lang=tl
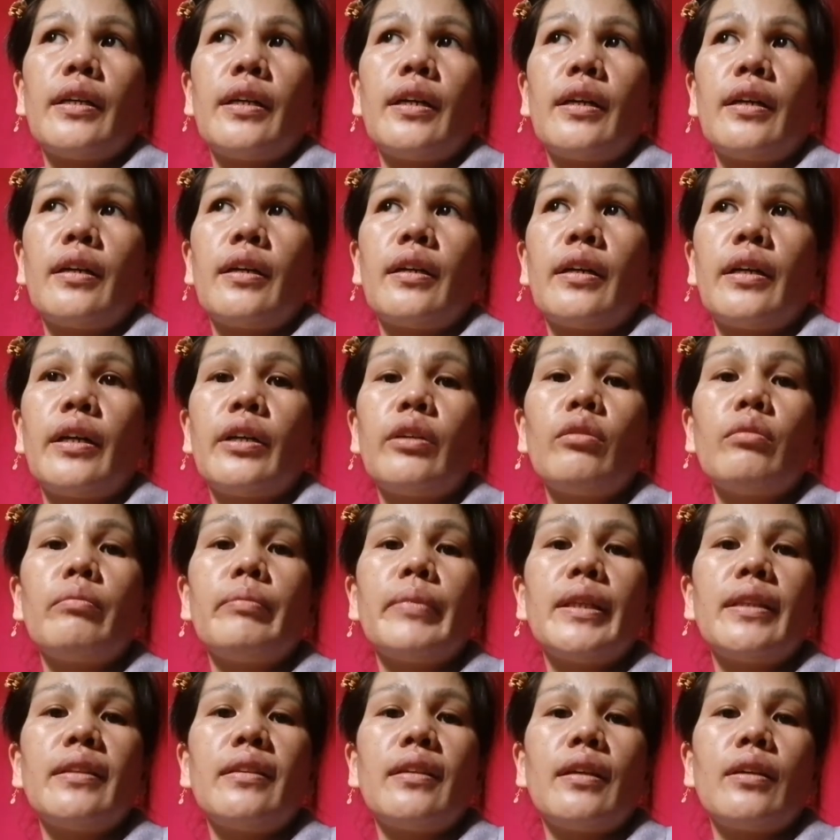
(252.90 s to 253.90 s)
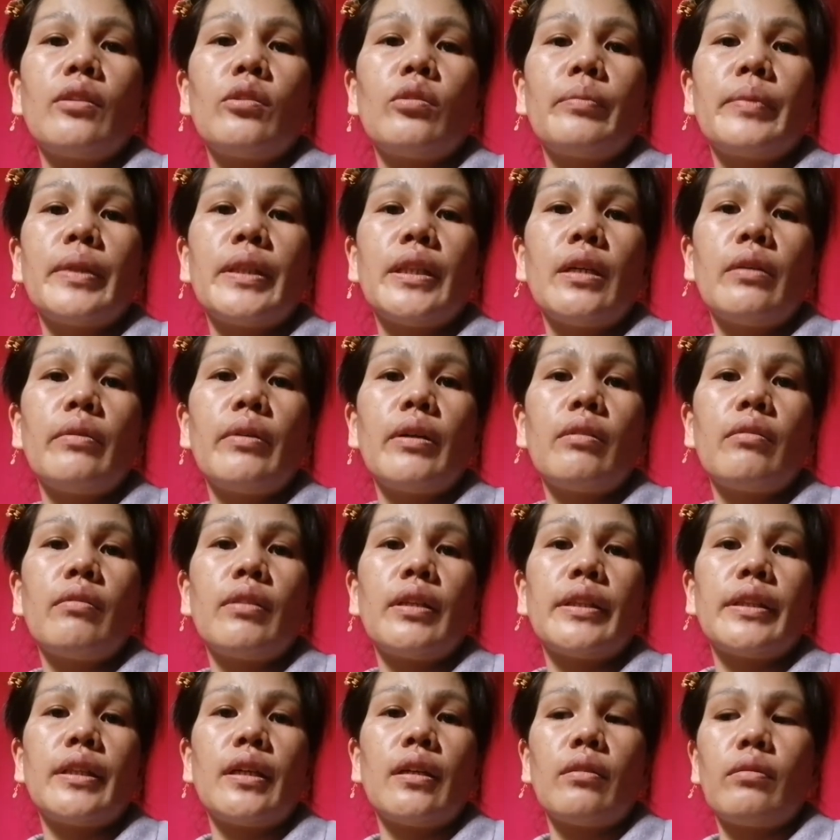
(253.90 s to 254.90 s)
Kaya ngayong Monday, tumatawag
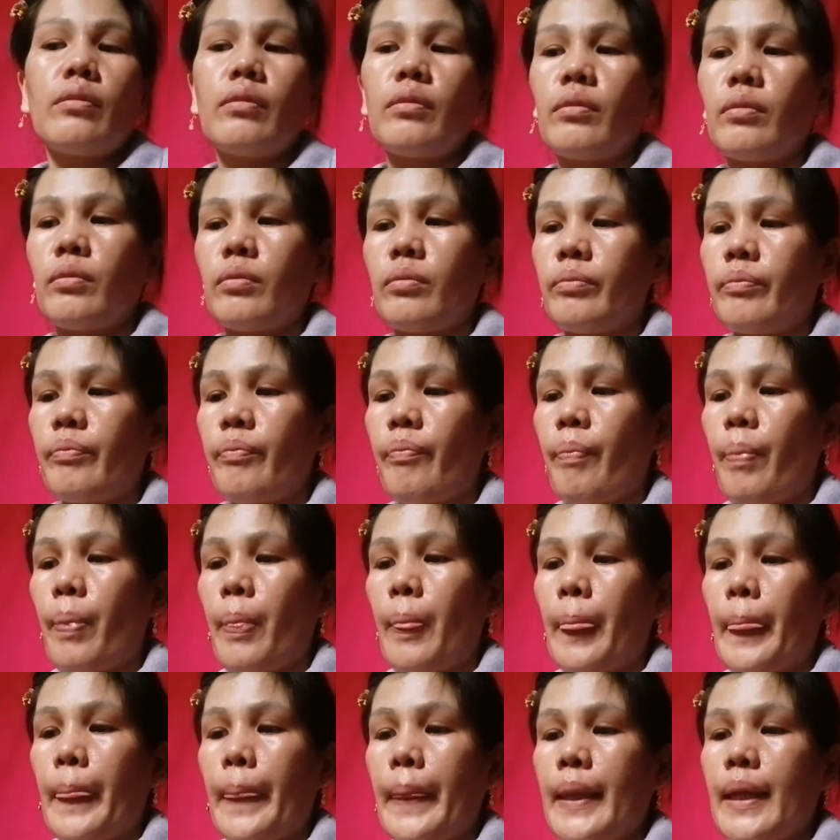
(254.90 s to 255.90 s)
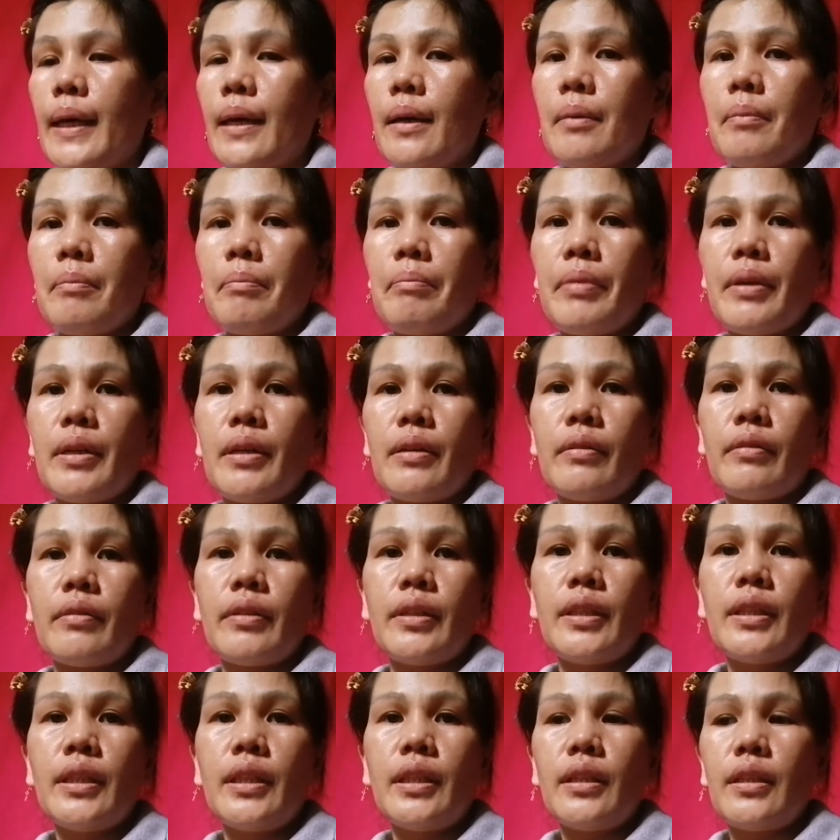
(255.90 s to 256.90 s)
ulit ako.
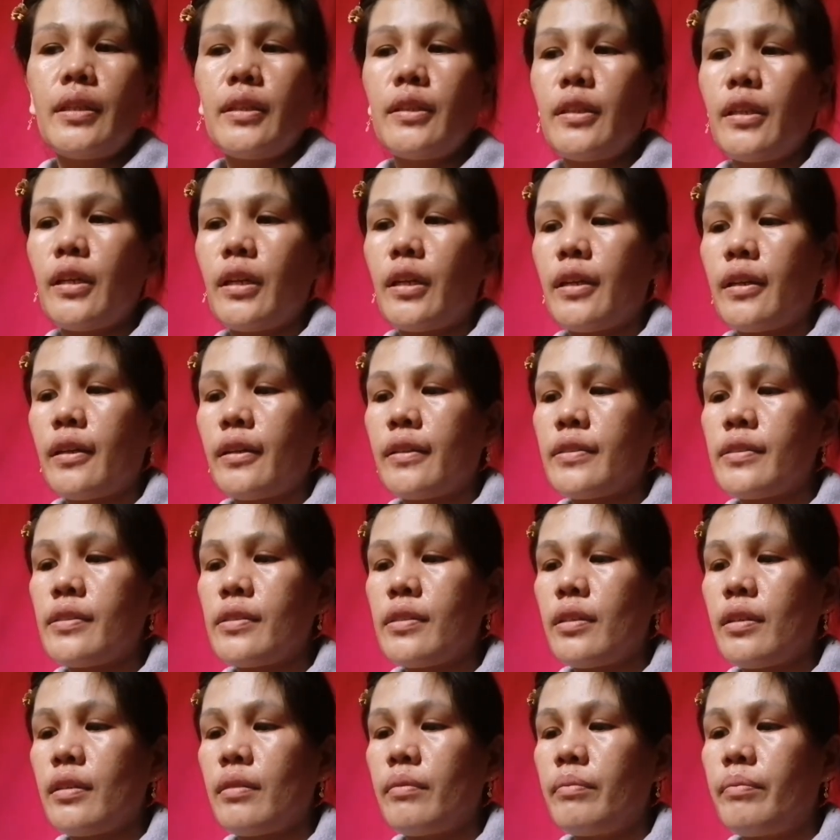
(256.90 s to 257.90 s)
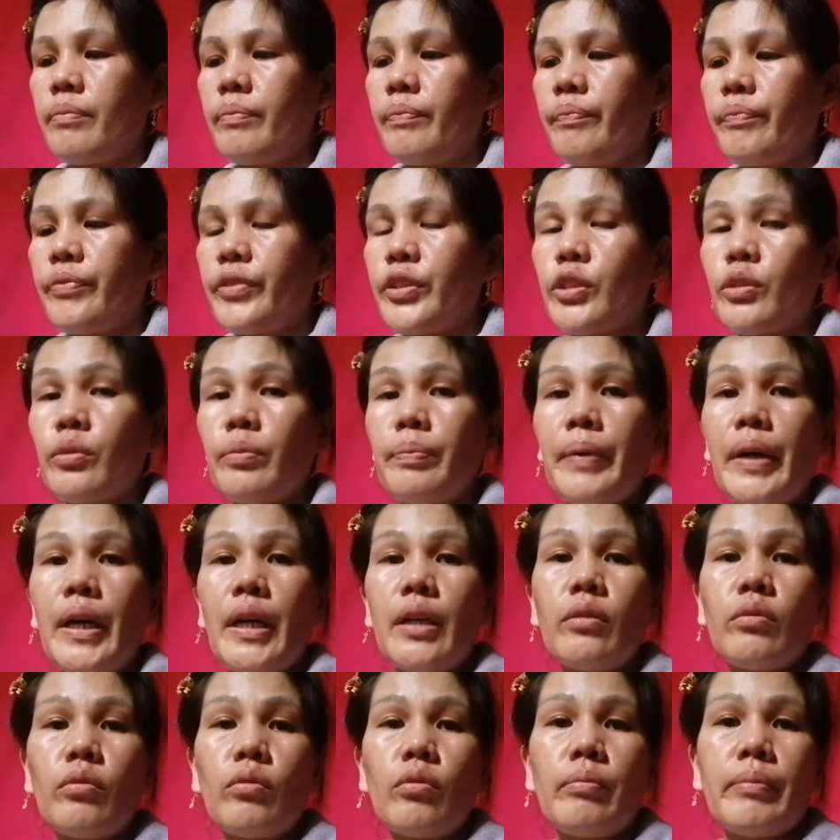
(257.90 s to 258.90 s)
Pero hindi rin nire-receive. So
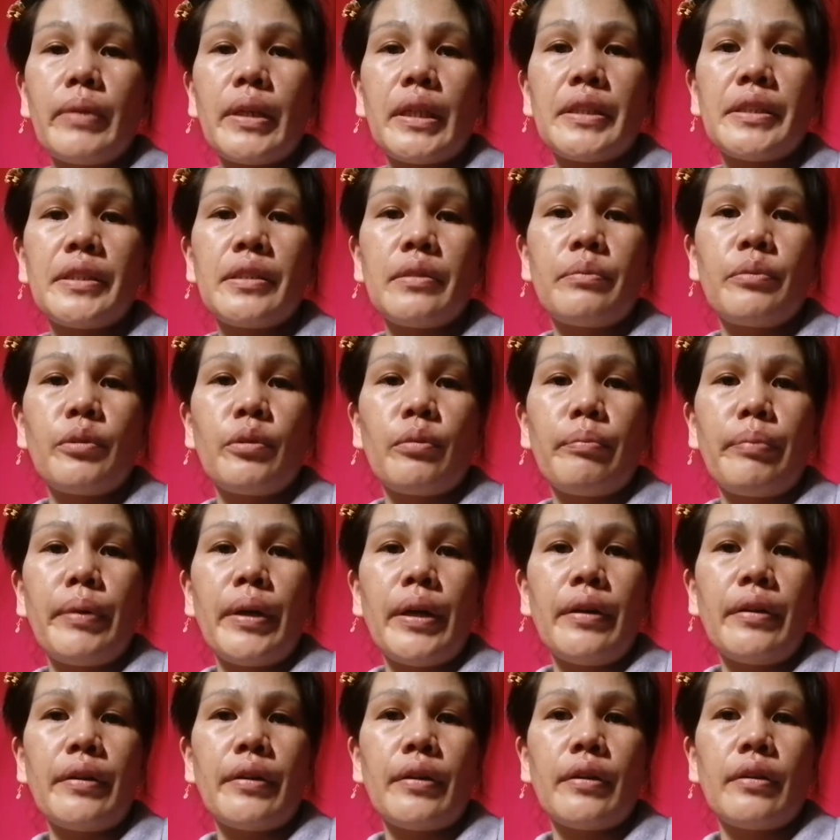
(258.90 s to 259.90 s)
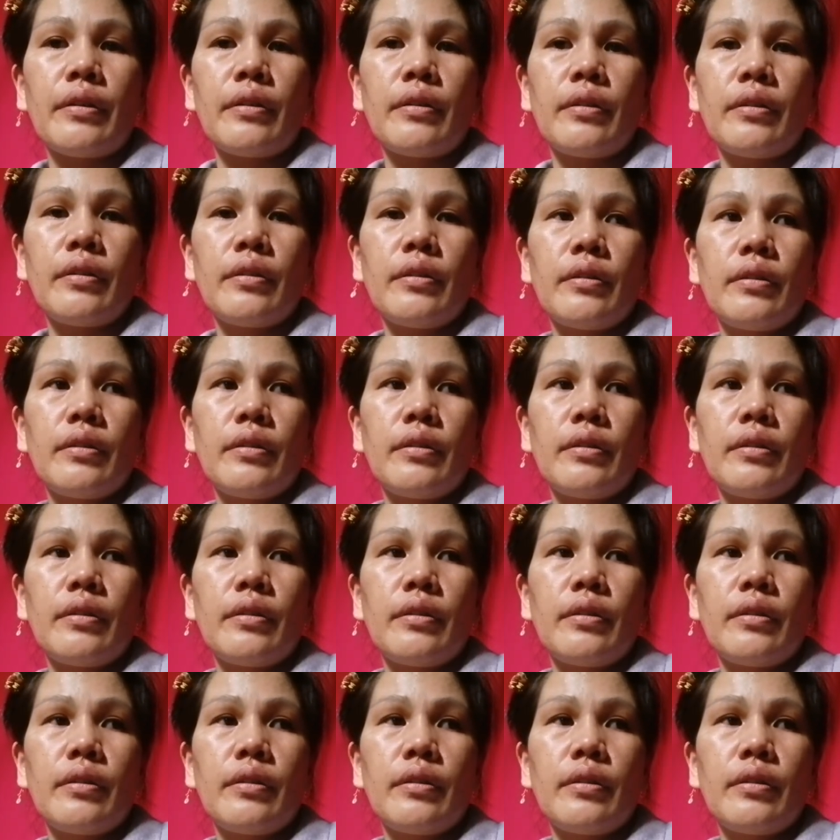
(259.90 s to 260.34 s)
paano ko ma-receive yung pera?